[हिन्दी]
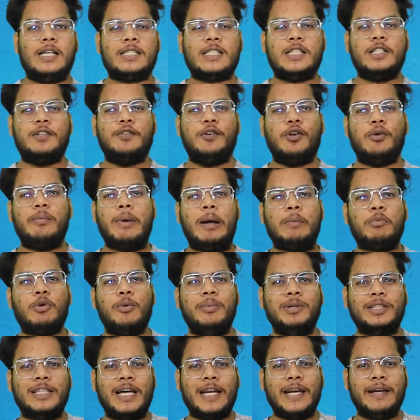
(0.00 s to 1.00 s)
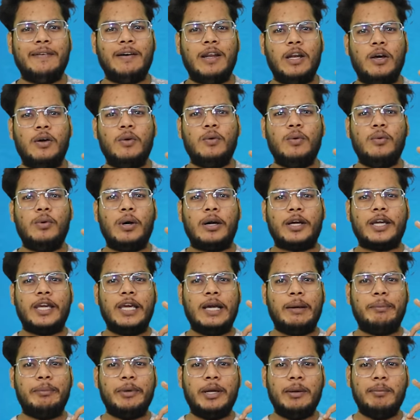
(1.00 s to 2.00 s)
आज के इस वीडियो में आपको बताने वाला हूँ
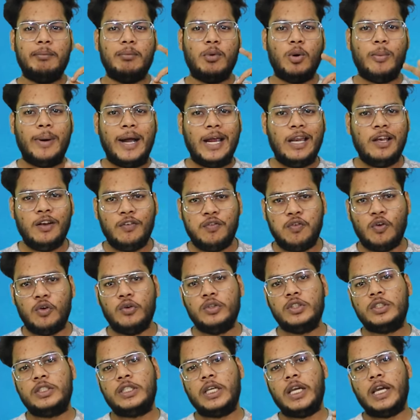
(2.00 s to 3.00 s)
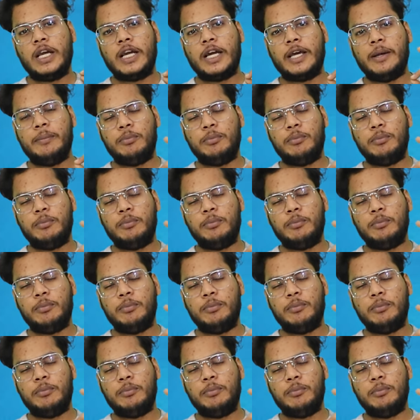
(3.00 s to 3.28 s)
कि अपने मोबाइल फ़ोन से